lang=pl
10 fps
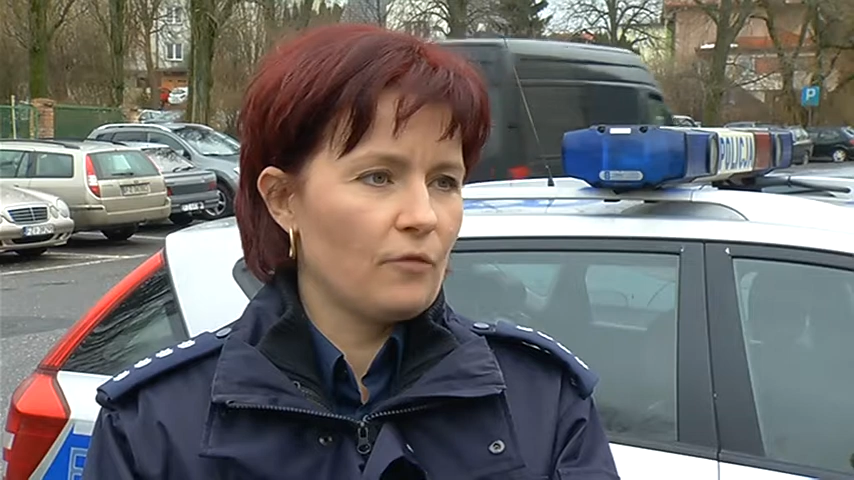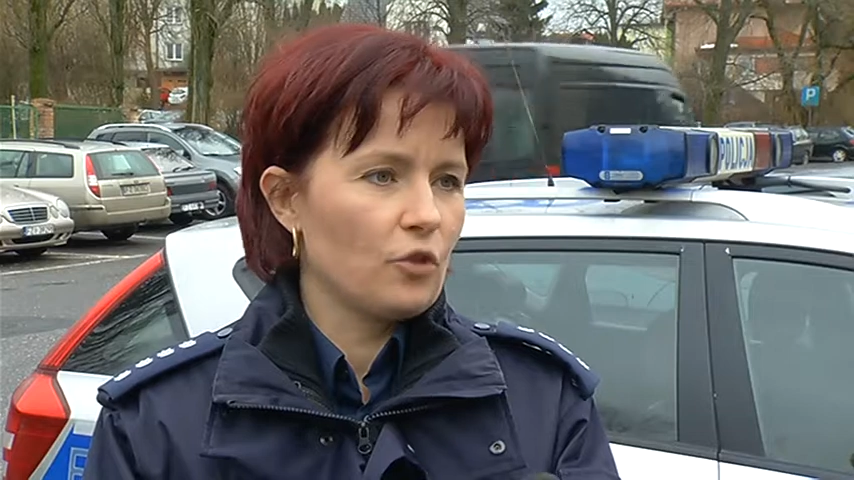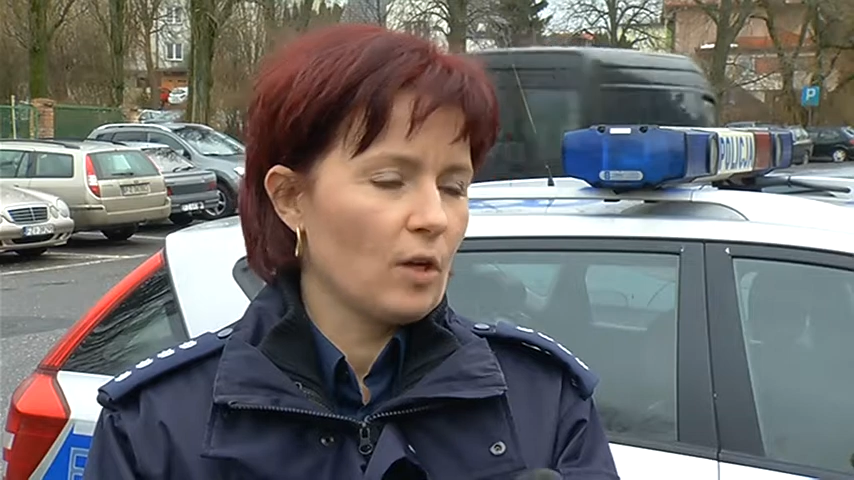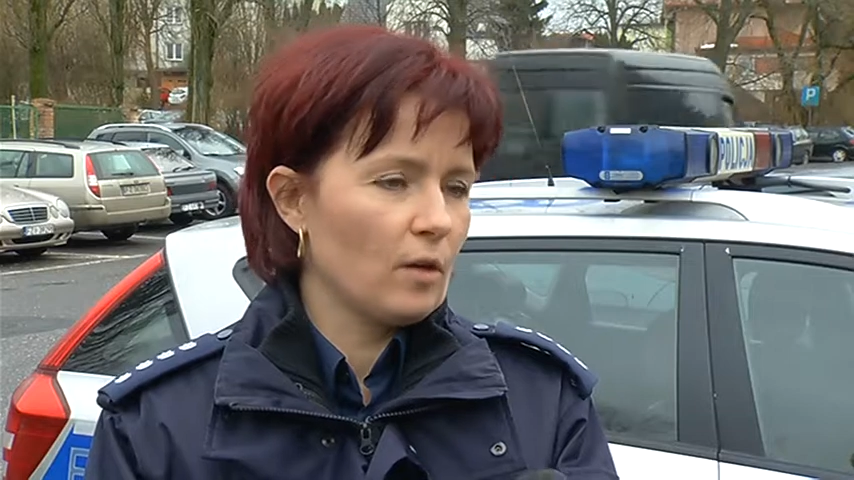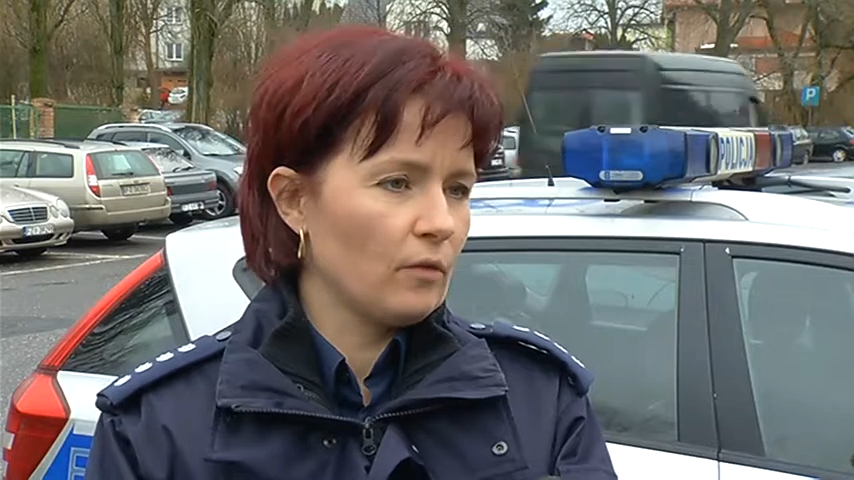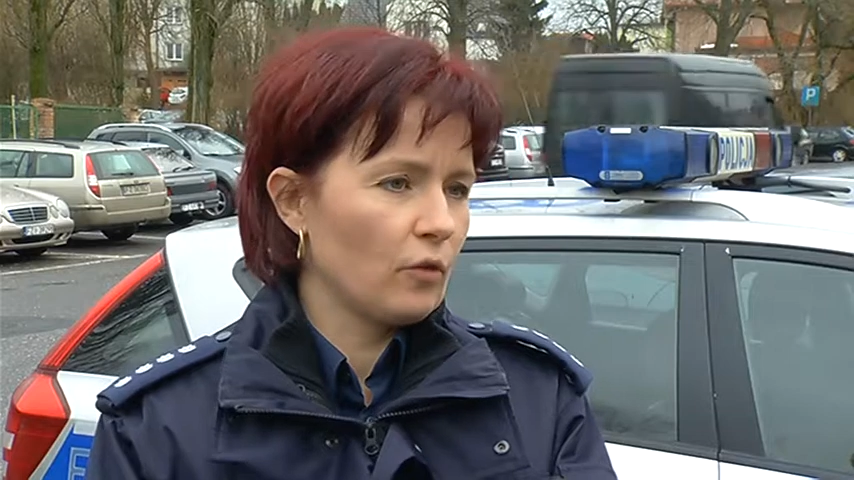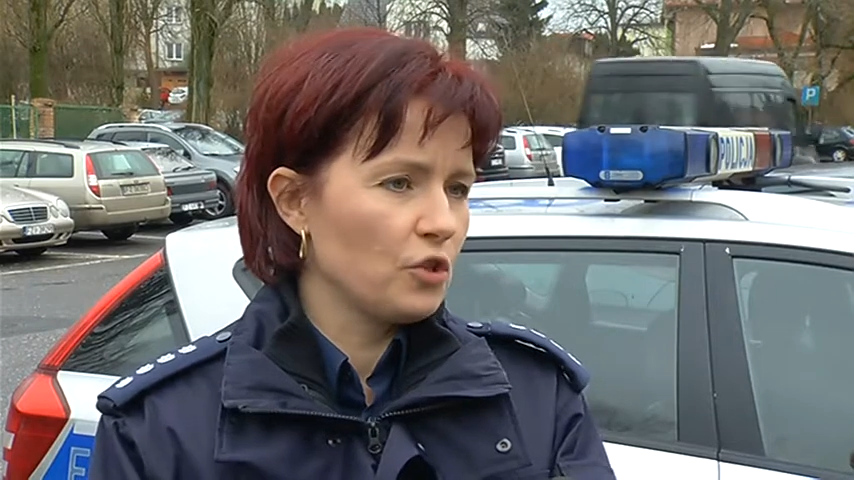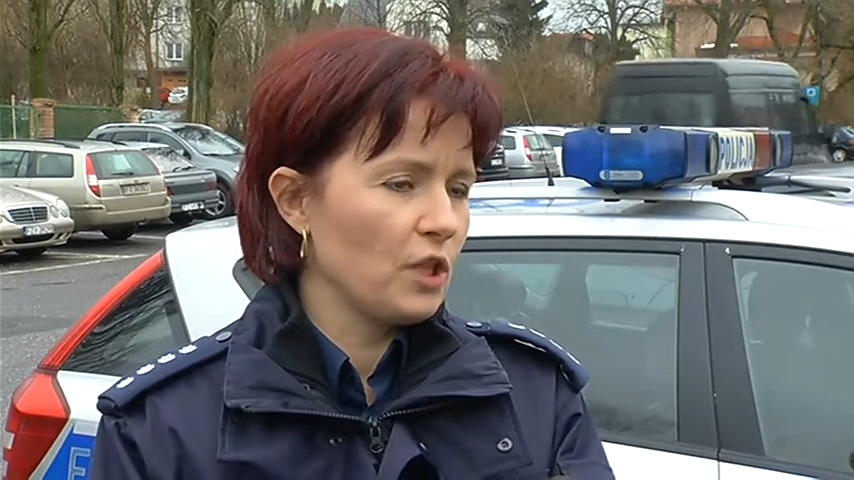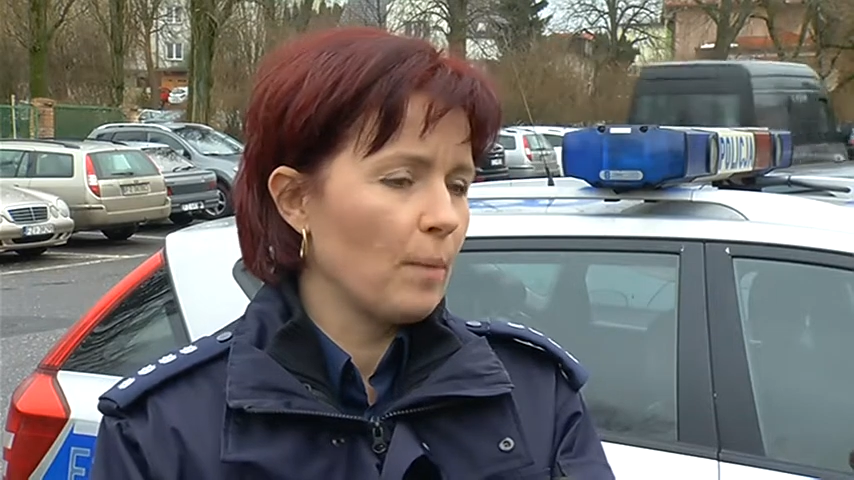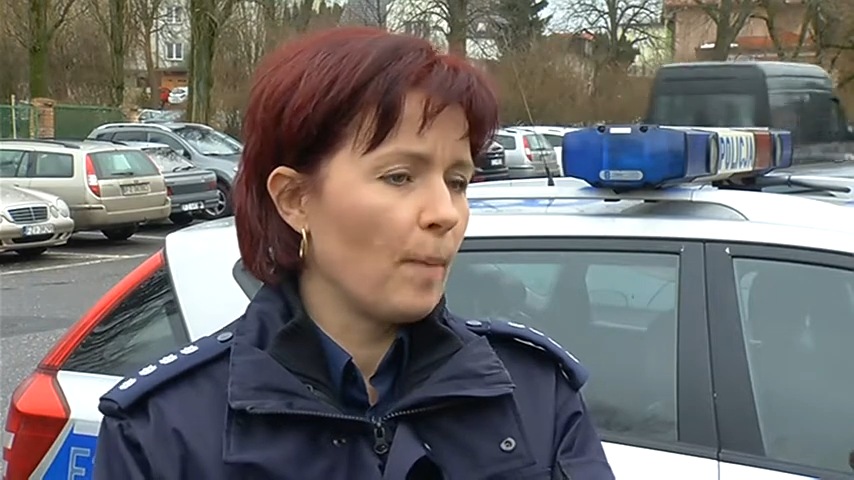Wczoraj w
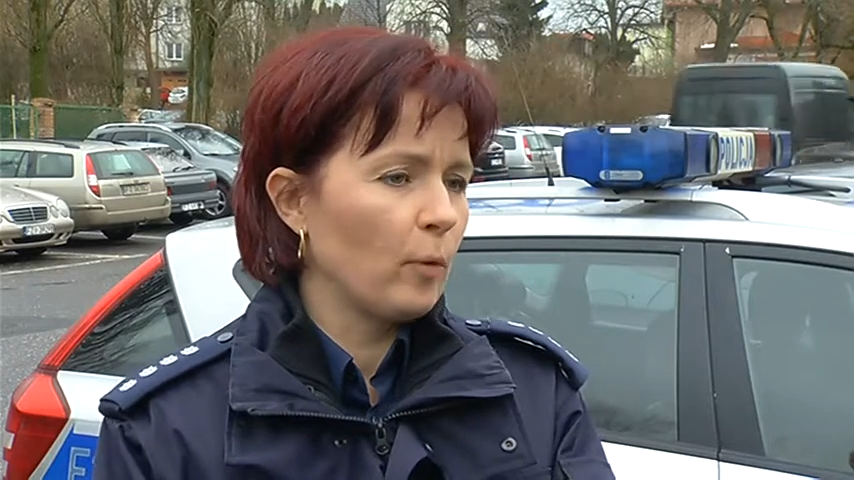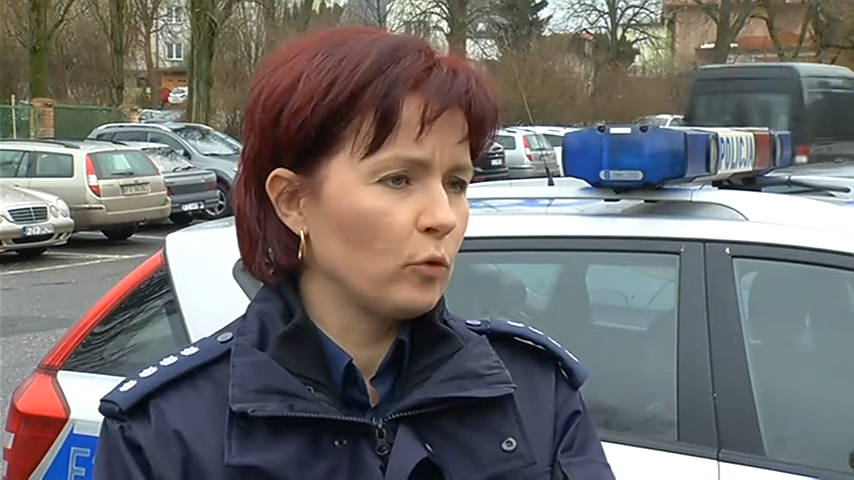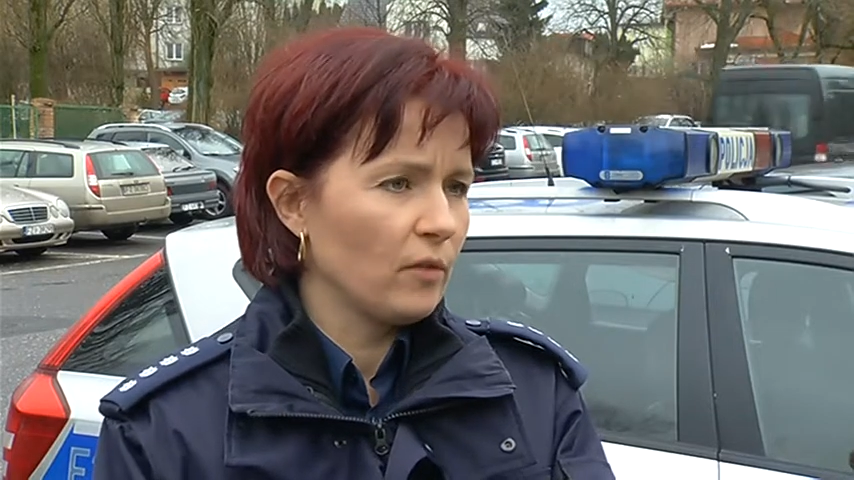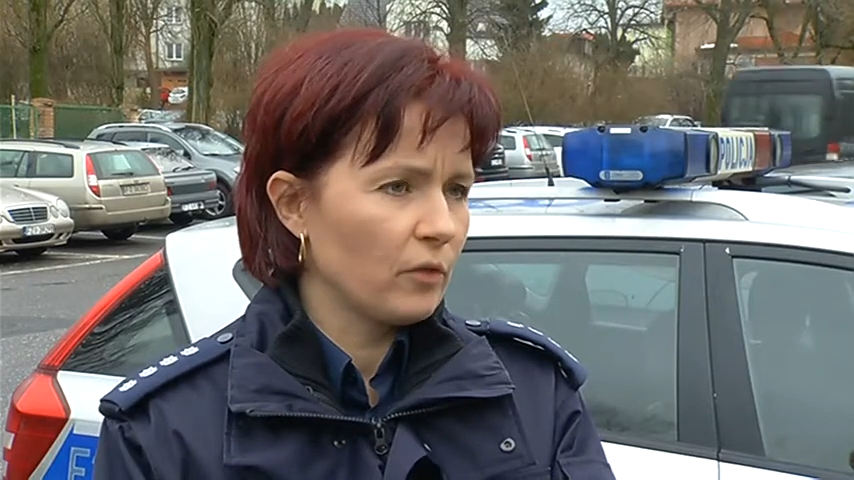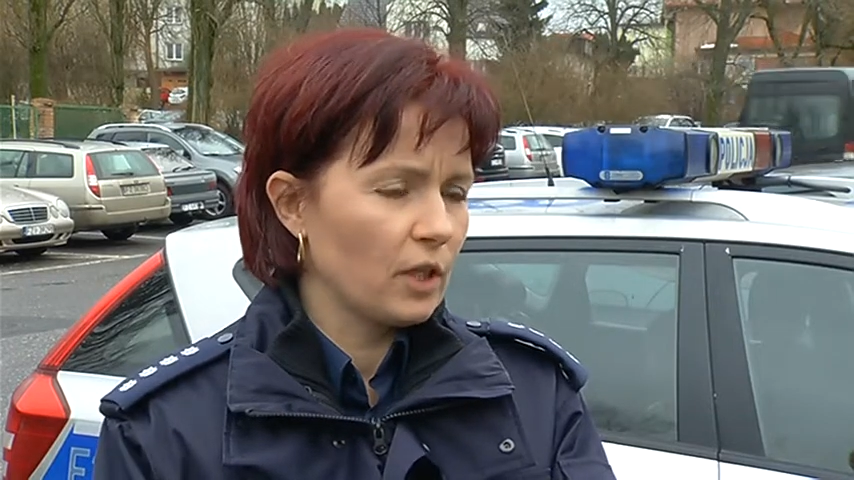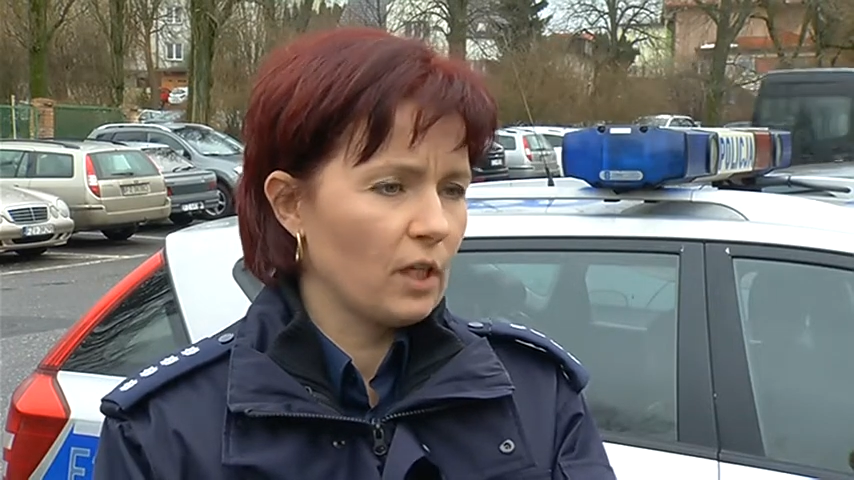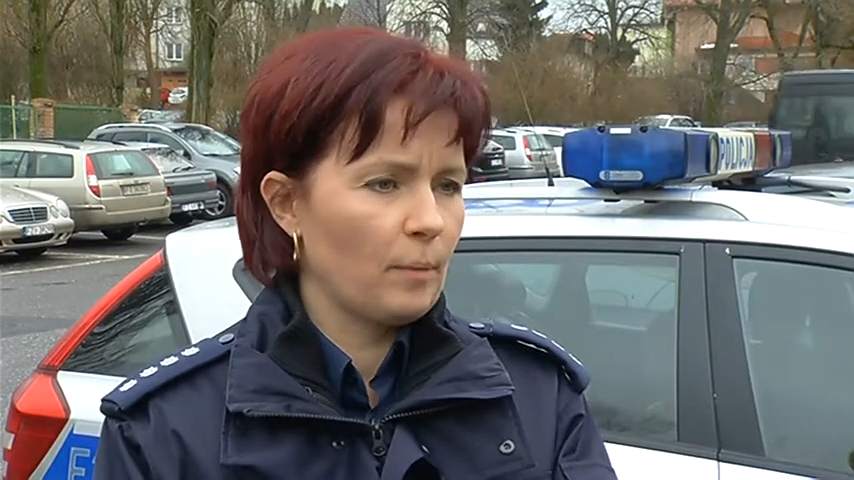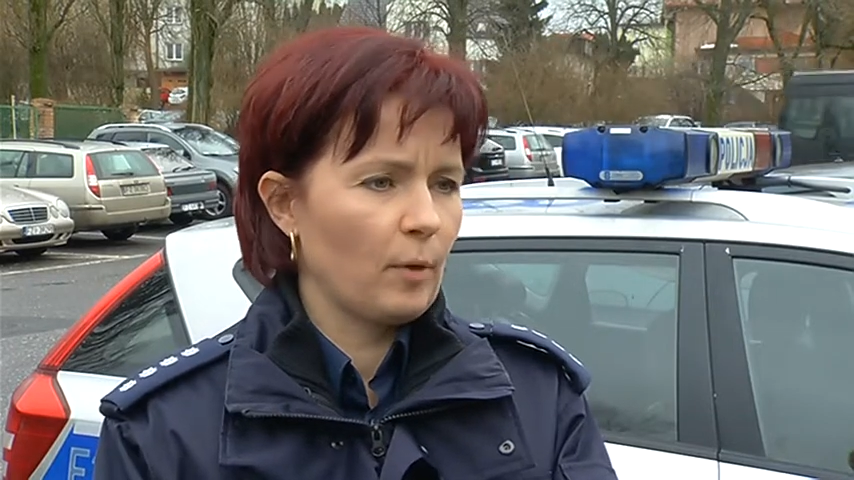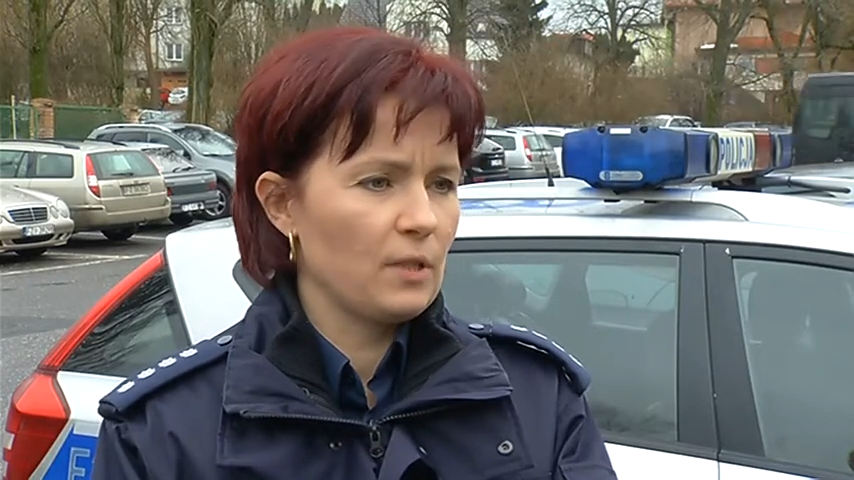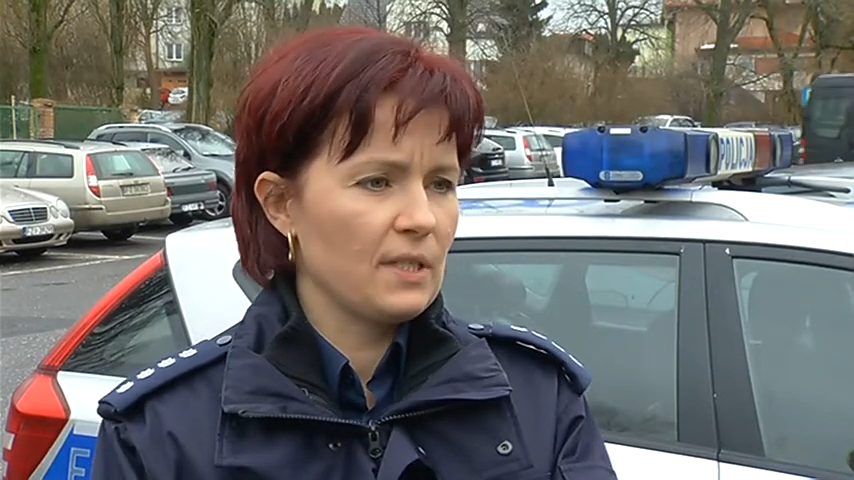godzinach popołudniowych
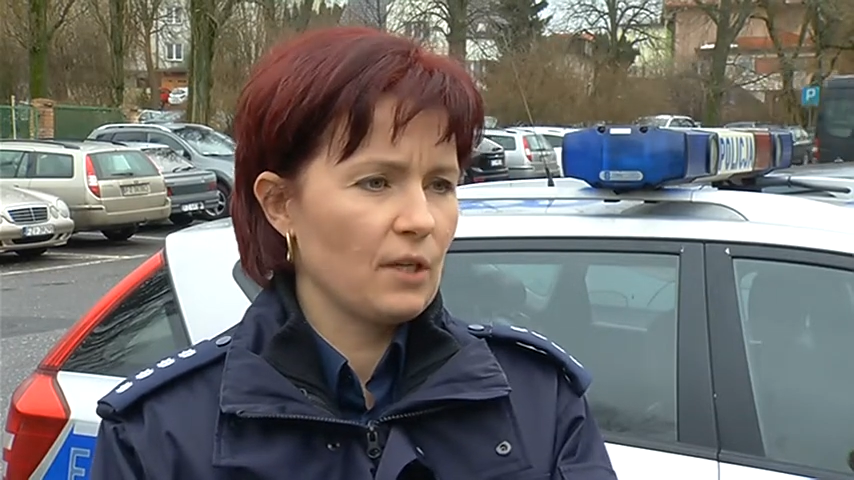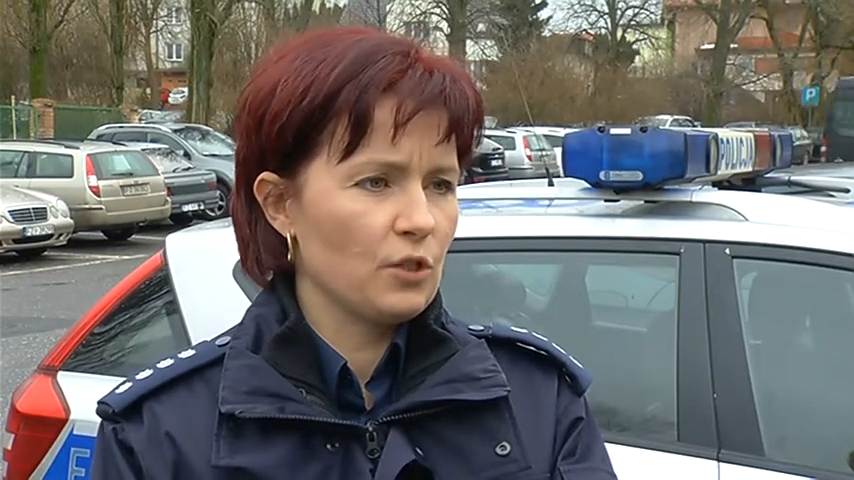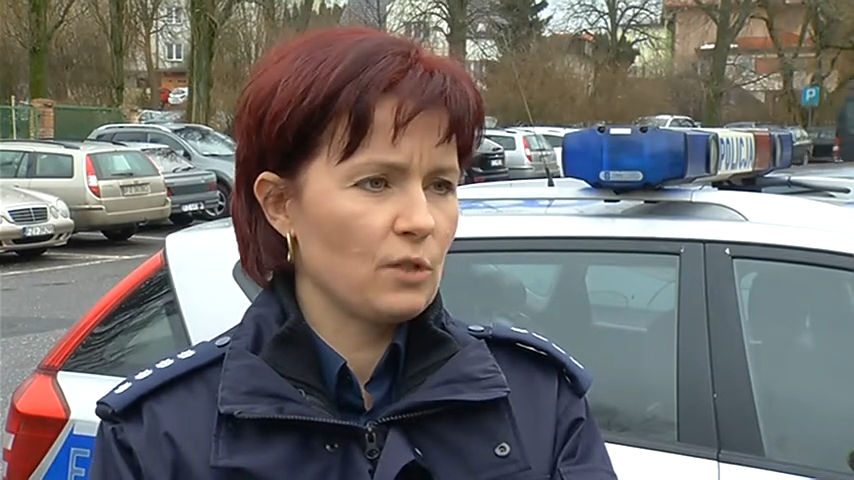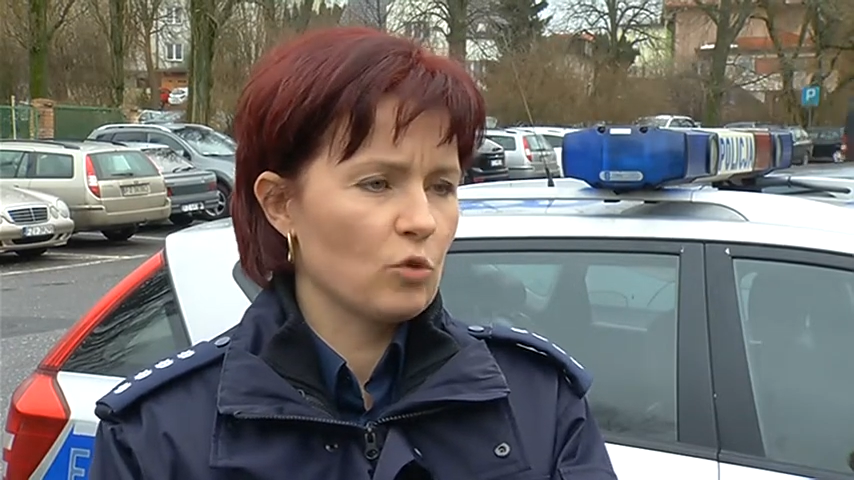e, policjanci